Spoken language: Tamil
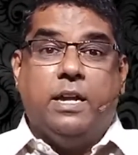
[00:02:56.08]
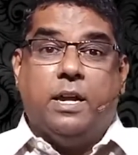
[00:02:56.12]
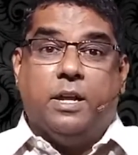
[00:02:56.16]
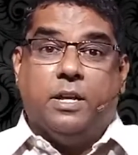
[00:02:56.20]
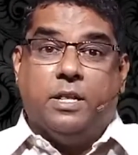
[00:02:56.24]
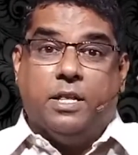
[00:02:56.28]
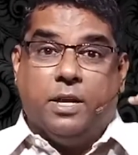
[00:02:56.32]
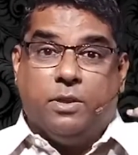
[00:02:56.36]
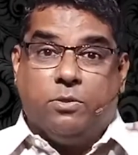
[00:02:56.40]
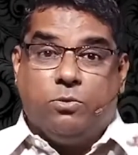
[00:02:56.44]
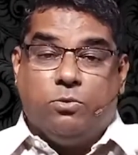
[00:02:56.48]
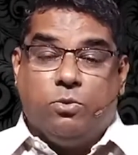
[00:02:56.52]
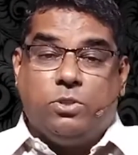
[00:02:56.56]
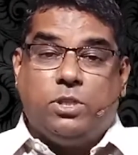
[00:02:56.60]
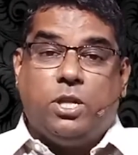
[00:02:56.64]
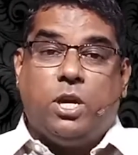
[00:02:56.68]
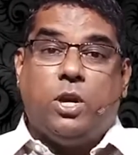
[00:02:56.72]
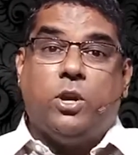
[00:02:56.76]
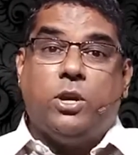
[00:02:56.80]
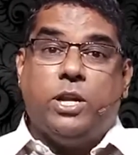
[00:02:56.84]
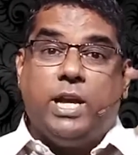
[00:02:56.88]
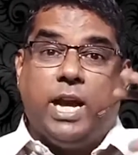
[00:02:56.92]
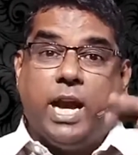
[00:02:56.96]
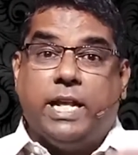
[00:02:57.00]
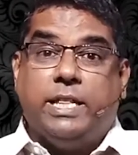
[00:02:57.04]
இந்த
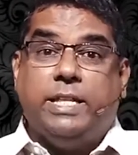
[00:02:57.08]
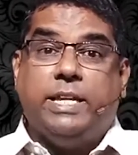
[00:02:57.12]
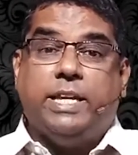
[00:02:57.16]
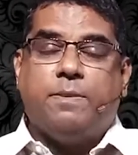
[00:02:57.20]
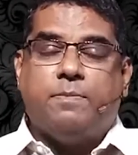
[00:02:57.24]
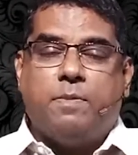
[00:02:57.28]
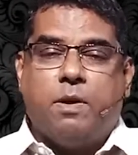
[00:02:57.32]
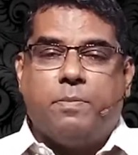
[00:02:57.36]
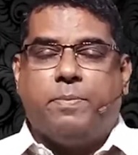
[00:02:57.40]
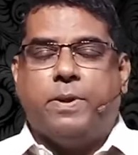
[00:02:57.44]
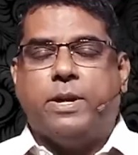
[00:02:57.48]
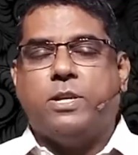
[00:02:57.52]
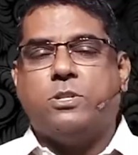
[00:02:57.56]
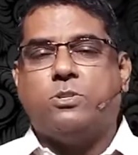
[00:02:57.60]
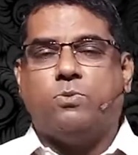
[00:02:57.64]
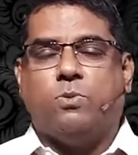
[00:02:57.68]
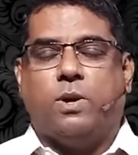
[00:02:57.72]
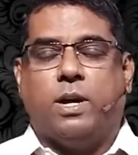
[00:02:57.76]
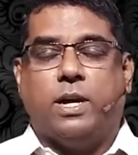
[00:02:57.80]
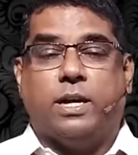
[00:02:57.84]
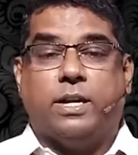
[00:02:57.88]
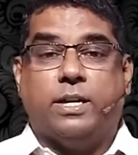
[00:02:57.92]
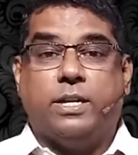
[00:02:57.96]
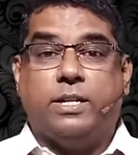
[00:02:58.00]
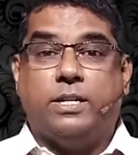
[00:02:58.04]
தூதரோடைய அதிகமாக
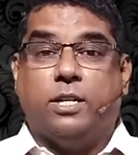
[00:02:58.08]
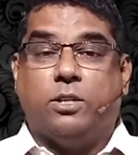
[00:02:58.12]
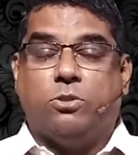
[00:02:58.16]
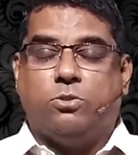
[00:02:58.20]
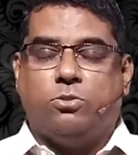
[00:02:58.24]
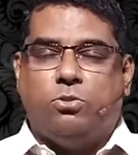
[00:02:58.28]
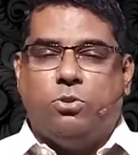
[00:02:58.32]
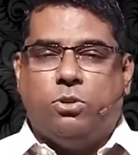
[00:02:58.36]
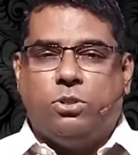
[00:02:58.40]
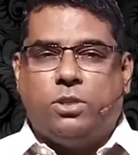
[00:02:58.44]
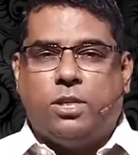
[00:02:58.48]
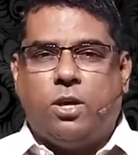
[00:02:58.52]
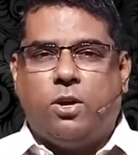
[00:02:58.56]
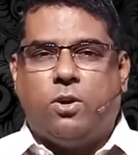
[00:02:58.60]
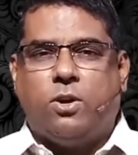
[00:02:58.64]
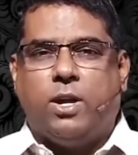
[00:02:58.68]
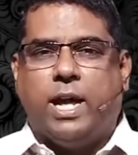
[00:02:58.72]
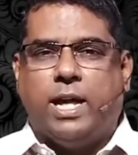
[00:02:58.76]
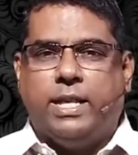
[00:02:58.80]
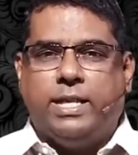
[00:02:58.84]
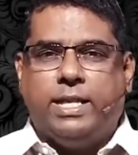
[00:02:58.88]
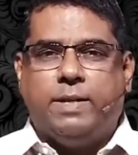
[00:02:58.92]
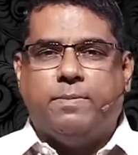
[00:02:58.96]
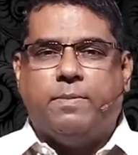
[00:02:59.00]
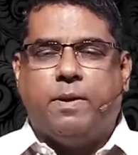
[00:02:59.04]
பேசுவாங்க இந்த தூதரோட
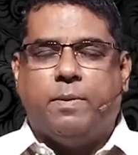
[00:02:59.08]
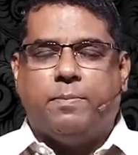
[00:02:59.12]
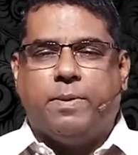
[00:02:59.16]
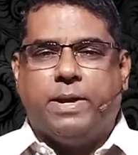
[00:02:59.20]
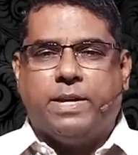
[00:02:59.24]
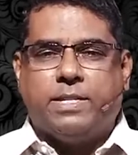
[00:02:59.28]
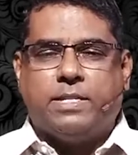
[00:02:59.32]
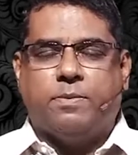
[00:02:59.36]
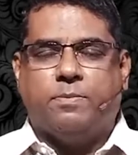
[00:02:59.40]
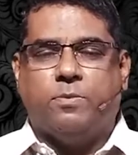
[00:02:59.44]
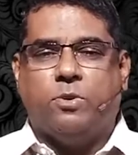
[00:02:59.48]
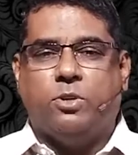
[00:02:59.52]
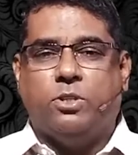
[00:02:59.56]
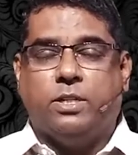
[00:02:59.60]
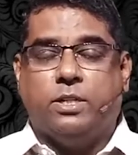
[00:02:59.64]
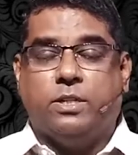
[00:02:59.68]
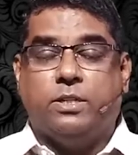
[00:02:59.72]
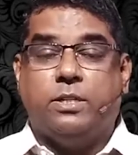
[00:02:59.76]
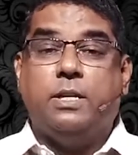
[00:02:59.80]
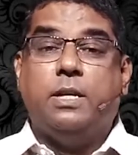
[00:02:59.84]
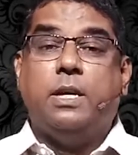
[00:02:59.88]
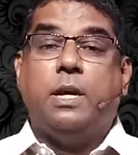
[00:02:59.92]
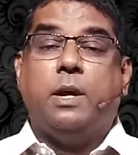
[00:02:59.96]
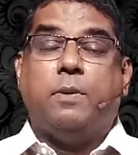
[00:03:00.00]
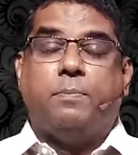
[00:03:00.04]
அதிகமாக பேசும்போது
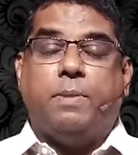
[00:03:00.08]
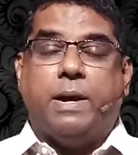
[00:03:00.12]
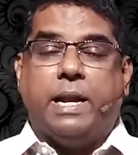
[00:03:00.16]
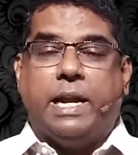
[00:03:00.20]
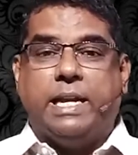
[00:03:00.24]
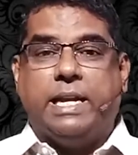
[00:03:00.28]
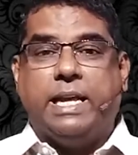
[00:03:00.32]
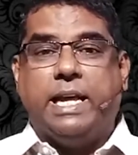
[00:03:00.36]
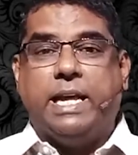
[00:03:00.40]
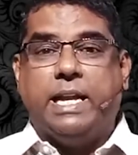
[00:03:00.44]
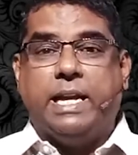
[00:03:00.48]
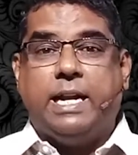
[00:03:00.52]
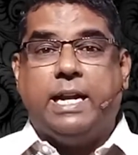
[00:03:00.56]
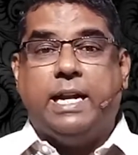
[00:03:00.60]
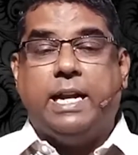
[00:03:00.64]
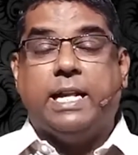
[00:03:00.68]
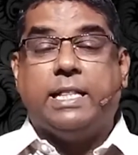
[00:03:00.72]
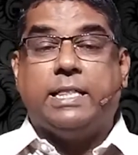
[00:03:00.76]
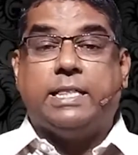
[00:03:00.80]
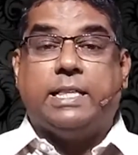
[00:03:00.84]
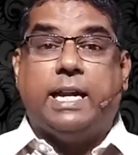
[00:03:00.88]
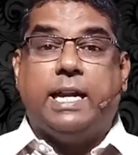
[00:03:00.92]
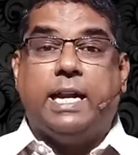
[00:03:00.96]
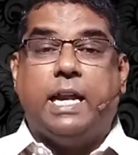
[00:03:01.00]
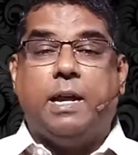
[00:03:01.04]
பல
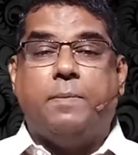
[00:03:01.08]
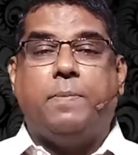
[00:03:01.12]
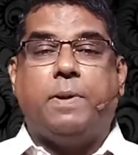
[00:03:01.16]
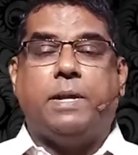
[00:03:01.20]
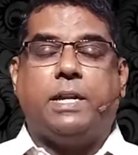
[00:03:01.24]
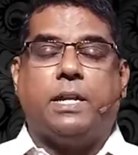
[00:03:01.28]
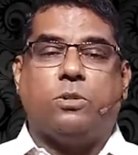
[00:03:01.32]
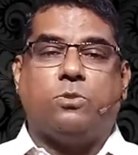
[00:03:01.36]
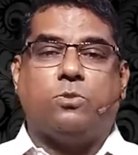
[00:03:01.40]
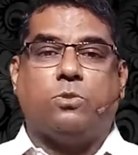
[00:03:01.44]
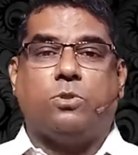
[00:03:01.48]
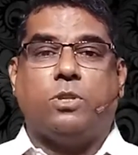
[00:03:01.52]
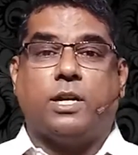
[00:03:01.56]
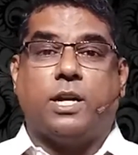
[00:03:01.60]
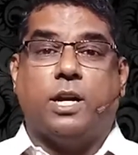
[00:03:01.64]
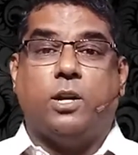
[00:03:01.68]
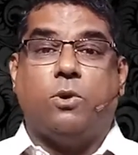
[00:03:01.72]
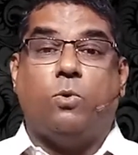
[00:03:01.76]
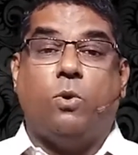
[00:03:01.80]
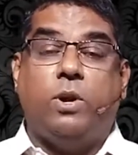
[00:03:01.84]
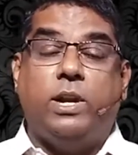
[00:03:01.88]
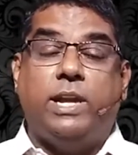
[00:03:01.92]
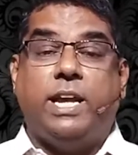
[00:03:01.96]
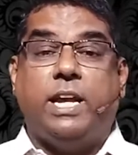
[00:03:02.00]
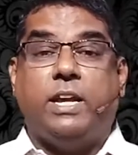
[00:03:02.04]
நேரங்களில் தள்ளப்பட்ட தூதர்கள்
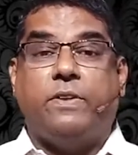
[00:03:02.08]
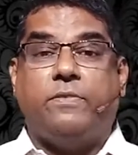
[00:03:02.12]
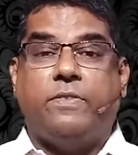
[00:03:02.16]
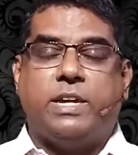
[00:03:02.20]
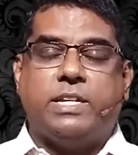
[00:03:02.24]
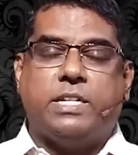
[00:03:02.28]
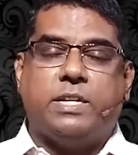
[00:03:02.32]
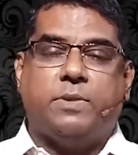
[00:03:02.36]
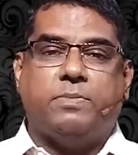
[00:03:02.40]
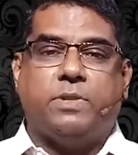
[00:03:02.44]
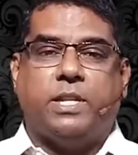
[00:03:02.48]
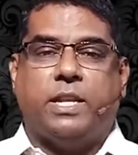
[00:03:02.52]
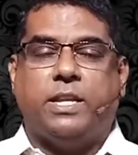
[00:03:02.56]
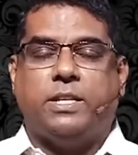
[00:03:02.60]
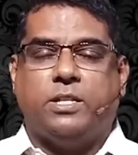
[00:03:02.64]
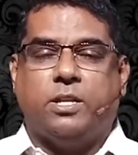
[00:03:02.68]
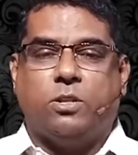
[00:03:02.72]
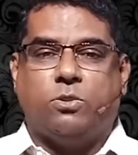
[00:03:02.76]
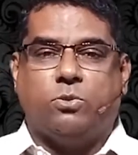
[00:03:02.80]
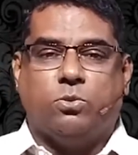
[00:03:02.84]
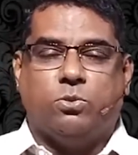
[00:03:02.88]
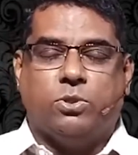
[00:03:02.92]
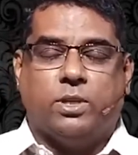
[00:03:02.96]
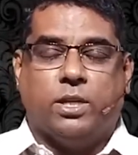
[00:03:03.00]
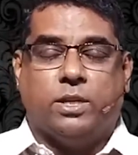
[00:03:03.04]
ஒளியின் வேஷம் தெரித்த
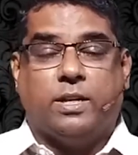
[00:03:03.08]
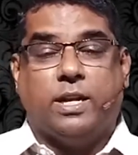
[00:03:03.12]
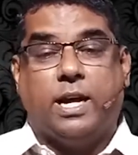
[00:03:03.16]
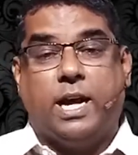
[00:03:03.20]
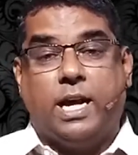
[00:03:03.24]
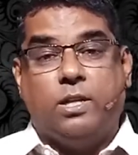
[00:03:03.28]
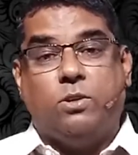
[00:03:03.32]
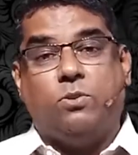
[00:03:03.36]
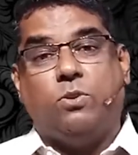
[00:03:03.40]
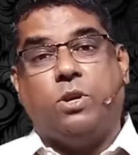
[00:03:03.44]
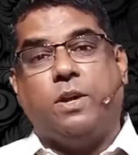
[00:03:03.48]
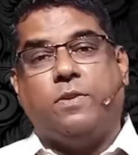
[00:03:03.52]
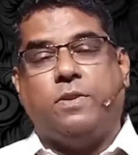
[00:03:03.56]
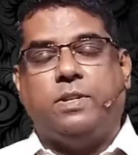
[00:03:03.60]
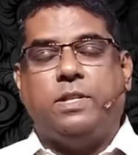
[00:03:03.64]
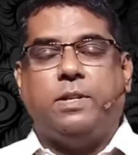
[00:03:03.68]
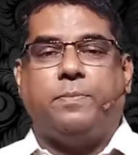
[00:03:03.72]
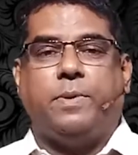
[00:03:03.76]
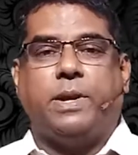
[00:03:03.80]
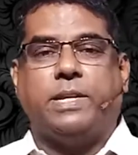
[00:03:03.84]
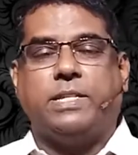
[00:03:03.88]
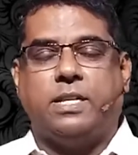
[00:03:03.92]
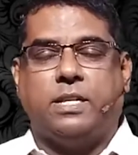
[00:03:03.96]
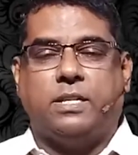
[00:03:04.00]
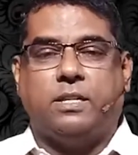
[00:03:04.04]
தூதன் அது கூட வந்து
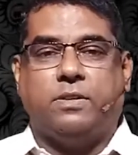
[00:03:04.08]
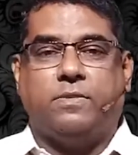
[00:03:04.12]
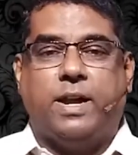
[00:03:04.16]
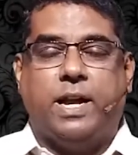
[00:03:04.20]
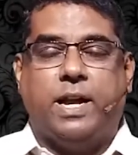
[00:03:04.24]
பேசுறதுக்கு